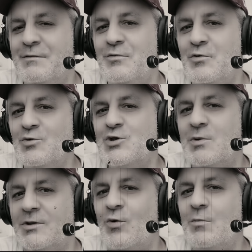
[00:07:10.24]
il veut qu'on
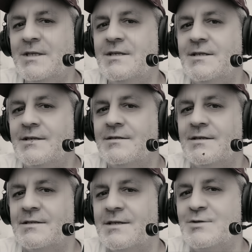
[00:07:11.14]
soit traumatisé.
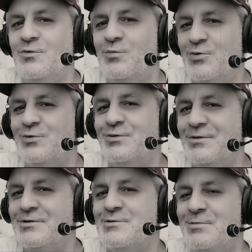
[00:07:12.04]
C'est son
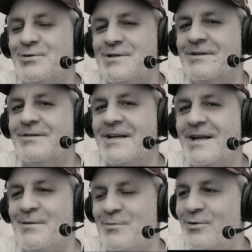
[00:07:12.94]
but, je pense euh,
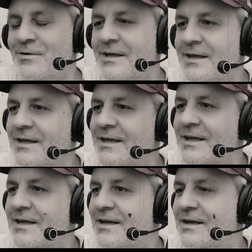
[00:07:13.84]
clairement.
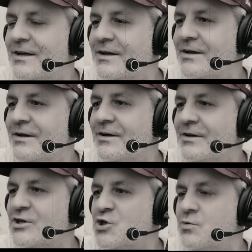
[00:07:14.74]

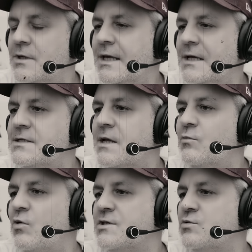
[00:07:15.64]
Euh, je suis
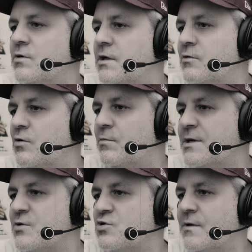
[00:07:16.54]
extrêmement rassuré parce euh, par
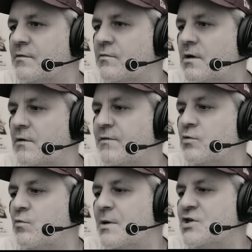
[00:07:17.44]
ce que je viens de voir. Enfin,
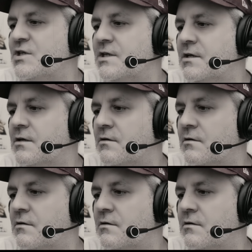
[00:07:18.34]
non pas que j'étais,